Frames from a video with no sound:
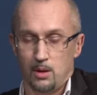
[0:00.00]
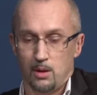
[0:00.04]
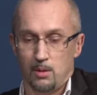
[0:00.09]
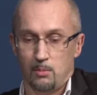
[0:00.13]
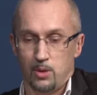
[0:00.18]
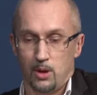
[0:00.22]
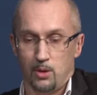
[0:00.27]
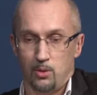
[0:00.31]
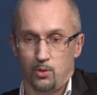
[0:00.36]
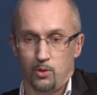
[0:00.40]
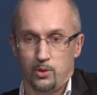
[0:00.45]

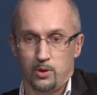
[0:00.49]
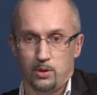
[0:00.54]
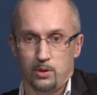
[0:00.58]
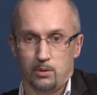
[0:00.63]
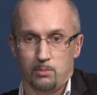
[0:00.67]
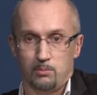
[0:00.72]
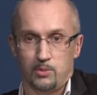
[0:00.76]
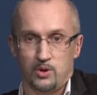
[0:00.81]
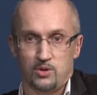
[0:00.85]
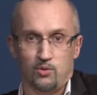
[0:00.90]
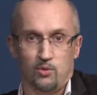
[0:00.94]
порой
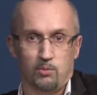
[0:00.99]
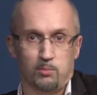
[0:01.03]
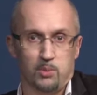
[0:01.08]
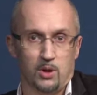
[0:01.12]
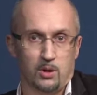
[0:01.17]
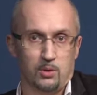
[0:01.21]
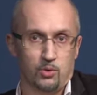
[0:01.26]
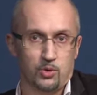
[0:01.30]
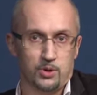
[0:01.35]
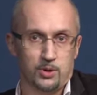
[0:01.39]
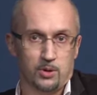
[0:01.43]

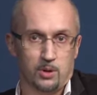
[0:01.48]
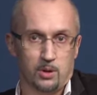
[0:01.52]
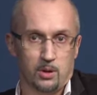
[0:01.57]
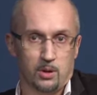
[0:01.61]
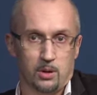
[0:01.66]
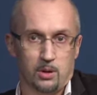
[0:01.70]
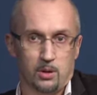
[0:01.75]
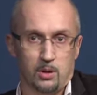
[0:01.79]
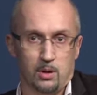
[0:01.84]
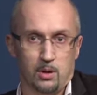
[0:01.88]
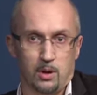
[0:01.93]

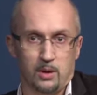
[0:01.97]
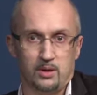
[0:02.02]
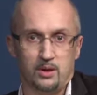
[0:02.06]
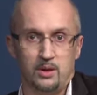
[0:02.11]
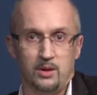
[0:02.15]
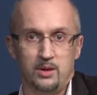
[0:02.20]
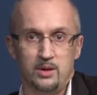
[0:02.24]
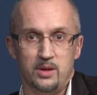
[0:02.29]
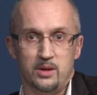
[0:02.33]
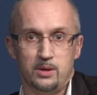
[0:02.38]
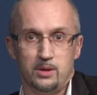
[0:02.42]
противоположных,
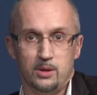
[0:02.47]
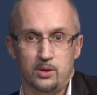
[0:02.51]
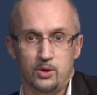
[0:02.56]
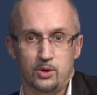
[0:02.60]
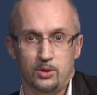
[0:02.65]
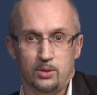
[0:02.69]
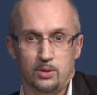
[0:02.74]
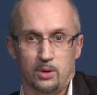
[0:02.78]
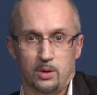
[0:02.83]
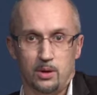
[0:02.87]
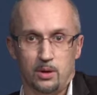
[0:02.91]

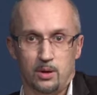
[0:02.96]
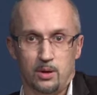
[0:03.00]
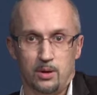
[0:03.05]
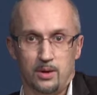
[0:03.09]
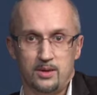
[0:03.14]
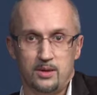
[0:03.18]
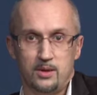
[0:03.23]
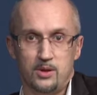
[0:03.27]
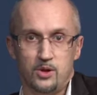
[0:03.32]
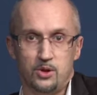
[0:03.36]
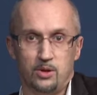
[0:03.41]
антагонистичных,
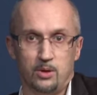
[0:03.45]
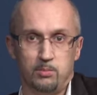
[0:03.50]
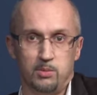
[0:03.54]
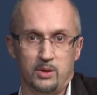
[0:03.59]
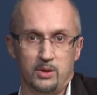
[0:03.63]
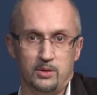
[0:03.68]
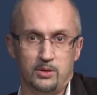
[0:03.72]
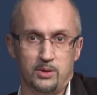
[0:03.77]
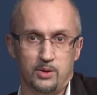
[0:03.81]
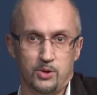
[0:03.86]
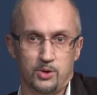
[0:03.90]
различных
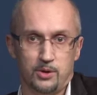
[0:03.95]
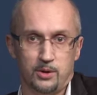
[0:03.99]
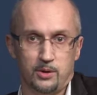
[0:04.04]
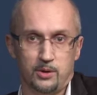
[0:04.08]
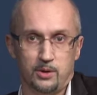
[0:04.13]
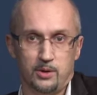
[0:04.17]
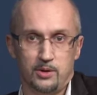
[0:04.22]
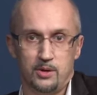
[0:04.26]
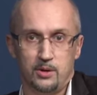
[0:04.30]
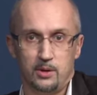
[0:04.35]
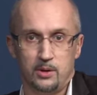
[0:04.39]

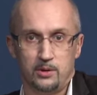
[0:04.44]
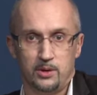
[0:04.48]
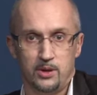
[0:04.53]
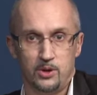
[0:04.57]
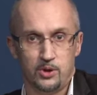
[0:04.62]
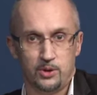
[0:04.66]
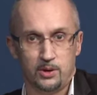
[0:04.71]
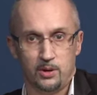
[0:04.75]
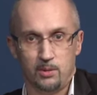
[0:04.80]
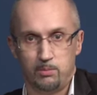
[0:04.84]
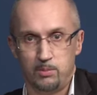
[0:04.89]
политических и
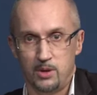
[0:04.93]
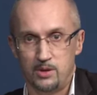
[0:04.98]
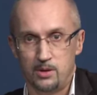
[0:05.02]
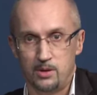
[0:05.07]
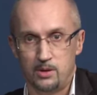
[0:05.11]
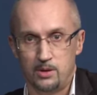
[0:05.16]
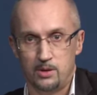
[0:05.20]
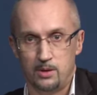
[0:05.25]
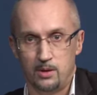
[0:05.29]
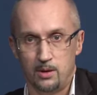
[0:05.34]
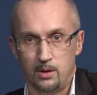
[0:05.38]
идеологических
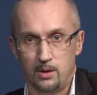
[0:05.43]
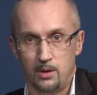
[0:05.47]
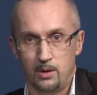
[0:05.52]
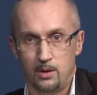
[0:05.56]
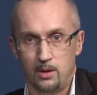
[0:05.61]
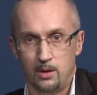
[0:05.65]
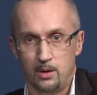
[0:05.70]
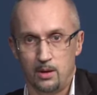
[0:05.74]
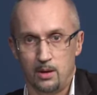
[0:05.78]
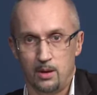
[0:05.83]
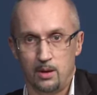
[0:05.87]
позиций.
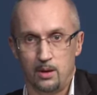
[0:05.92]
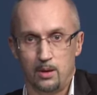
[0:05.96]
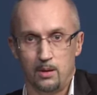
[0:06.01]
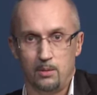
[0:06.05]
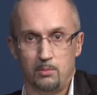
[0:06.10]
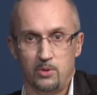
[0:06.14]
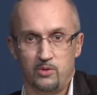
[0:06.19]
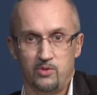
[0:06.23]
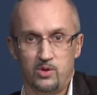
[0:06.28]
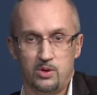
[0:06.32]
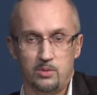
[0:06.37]

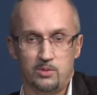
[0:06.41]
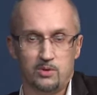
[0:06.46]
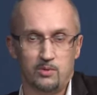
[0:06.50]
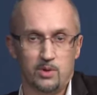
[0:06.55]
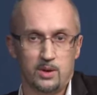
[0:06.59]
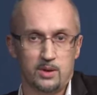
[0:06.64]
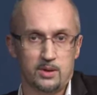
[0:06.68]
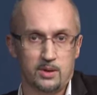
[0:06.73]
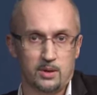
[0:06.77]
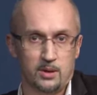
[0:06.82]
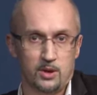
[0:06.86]
Мы видим
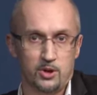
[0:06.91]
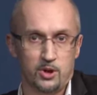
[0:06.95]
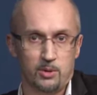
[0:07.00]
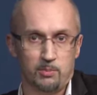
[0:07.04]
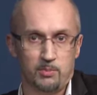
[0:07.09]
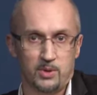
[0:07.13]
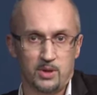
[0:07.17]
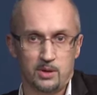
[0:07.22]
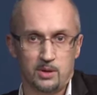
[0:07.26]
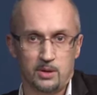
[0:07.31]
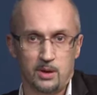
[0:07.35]
своей задачей
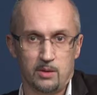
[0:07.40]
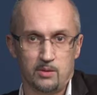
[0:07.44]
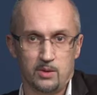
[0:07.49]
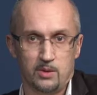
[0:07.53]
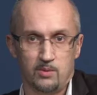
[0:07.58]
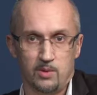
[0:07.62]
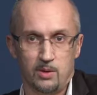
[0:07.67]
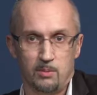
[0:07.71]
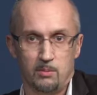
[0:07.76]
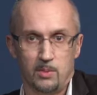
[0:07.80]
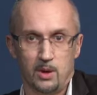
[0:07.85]

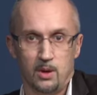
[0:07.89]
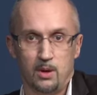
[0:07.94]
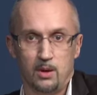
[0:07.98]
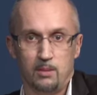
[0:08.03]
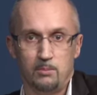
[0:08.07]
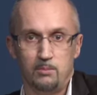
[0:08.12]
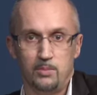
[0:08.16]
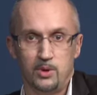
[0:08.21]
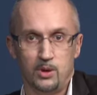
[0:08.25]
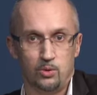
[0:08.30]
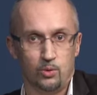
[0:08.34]
представить вам
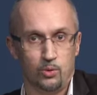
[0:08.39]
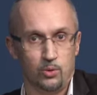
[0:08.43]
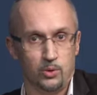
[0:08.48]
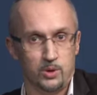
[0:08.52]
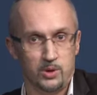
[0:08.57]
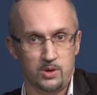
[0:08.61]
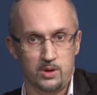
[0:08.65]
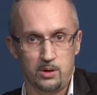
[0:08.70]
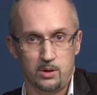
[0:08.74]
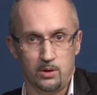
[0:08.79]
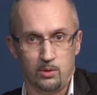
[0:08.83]

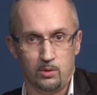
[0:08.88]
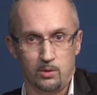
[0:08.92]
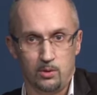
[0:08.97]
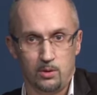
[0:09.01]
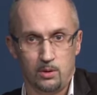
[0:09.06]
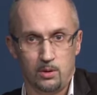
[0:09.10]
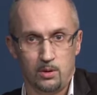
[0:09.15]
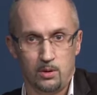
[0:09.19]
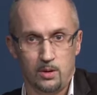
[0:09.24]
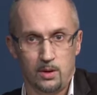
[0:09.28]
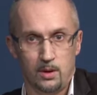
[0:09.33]
белую идею,
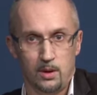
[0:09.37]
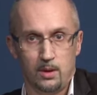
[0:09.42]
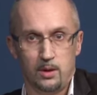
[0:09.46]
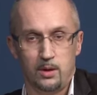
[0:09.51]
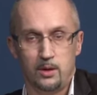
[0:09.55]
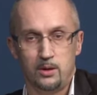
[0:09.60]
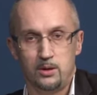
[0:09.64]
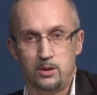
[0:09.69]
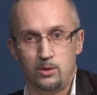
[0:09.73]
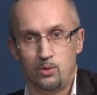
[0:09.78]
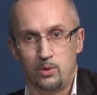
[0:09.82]

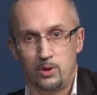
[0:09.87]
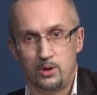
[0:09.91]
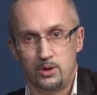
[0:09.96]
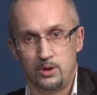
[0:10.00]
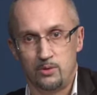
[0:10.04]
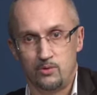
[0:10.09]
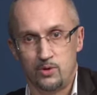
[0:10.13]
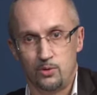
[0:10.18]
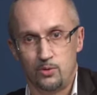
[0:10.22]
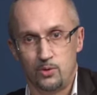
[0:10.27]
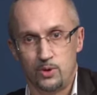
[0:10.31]
идею,
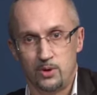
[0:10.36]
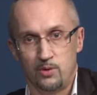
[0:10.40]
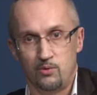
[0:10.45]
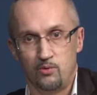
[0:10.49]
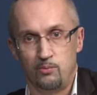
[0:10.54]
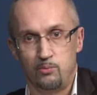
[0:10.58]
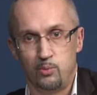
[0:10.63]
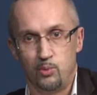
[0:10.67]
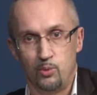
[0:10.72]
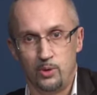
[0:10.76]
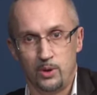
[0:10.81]
родившуюся
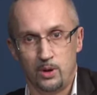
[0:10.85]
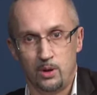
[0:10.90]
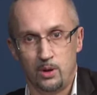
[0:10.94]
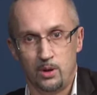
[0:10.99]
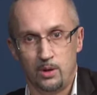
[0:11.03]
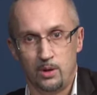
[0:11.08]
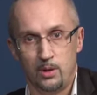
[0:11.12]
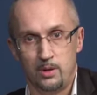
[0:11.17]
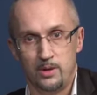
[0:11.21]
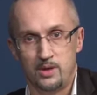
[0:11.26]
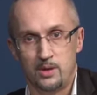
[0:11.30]
в
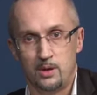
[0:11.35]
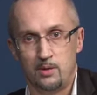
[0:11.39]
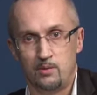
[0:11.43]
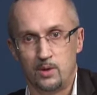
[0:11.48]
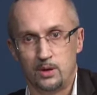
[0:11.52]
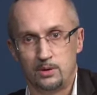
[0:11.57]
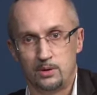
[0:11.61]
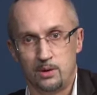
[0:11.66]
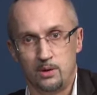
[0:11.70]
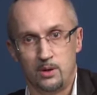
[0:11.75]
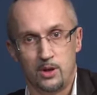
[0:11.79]
бурях и
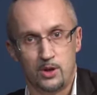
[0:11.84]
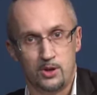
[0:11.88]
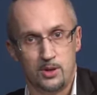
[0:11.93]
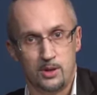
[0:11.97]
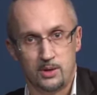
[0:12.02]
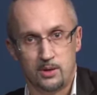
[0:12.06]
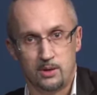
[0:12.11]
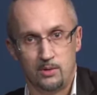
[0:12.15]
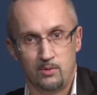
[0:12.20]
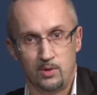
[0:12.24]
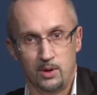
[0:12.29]
схватках
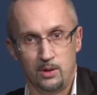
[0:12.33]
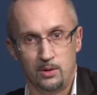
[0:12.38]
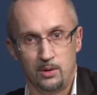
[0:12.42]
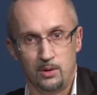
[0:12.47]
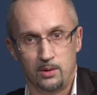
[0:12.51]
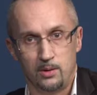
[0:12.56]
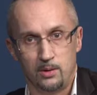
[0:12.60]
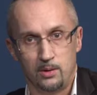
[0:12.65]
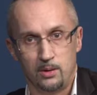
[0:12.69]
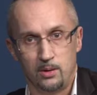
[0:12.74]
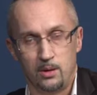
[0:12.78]
гражданской
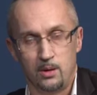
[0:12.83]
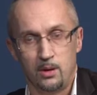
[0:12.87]
войны –